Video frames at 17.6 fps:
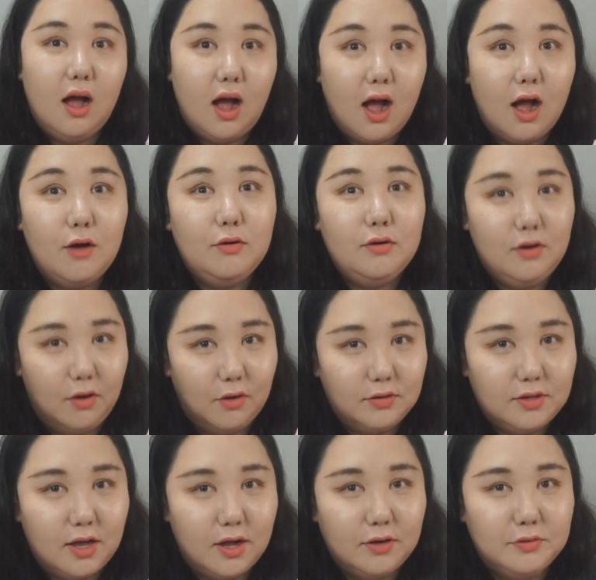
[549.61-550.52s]
하울
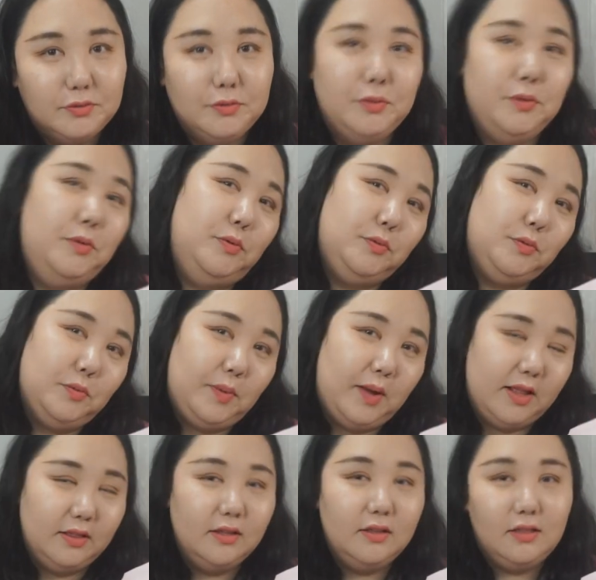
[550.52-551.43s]
영상으로 또
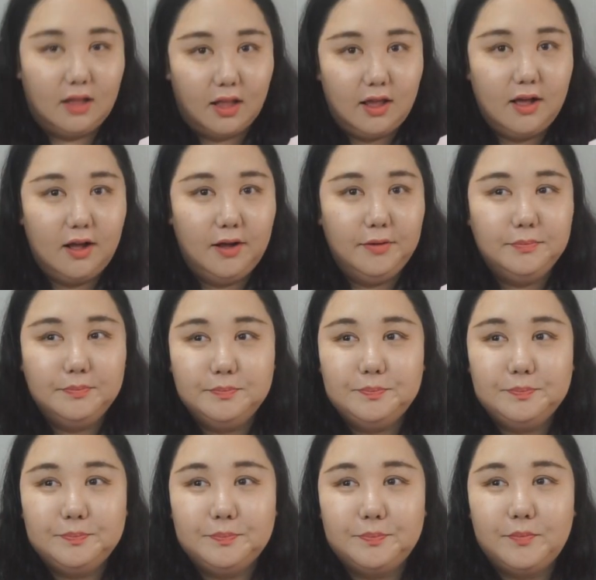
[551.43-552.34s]
봤는데요.
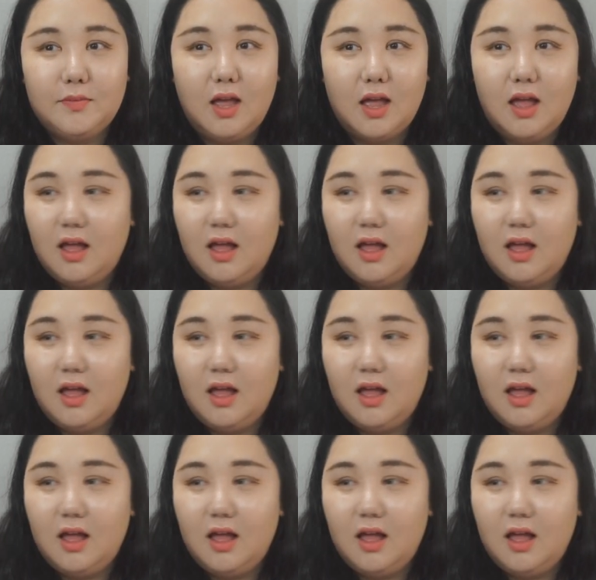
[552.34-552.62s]
음.